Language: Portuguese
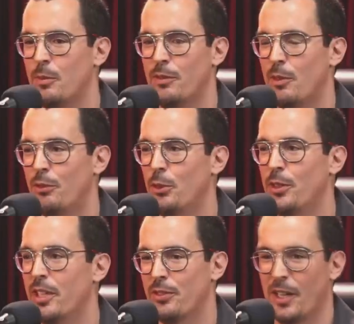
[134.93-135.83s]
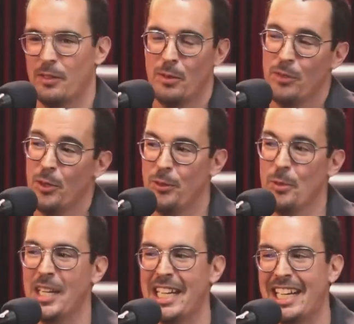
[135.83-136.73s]
vamos fuder. Você fala, vamos ver um
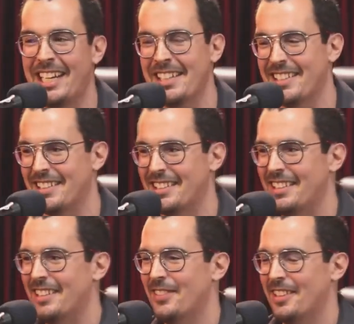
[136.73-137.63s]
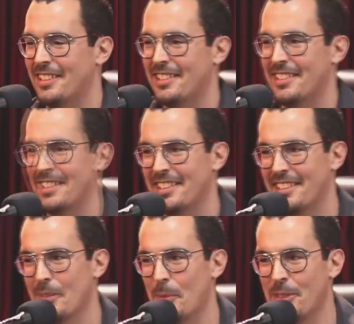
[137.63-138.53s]
filme lá em casa, né, velho? Você
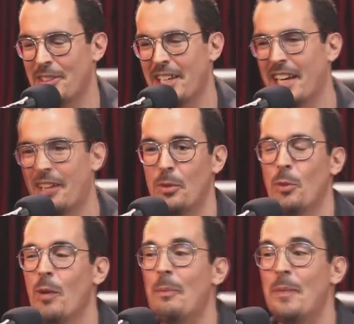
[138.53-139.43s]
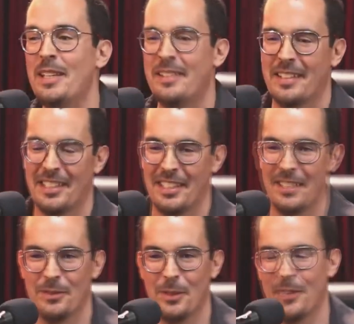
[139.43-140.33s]
não pode chegar, vamos comer uma pizza, né?
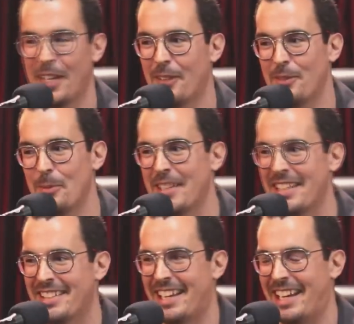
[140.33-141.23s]
Não vamos é. falar, vamos transar. É,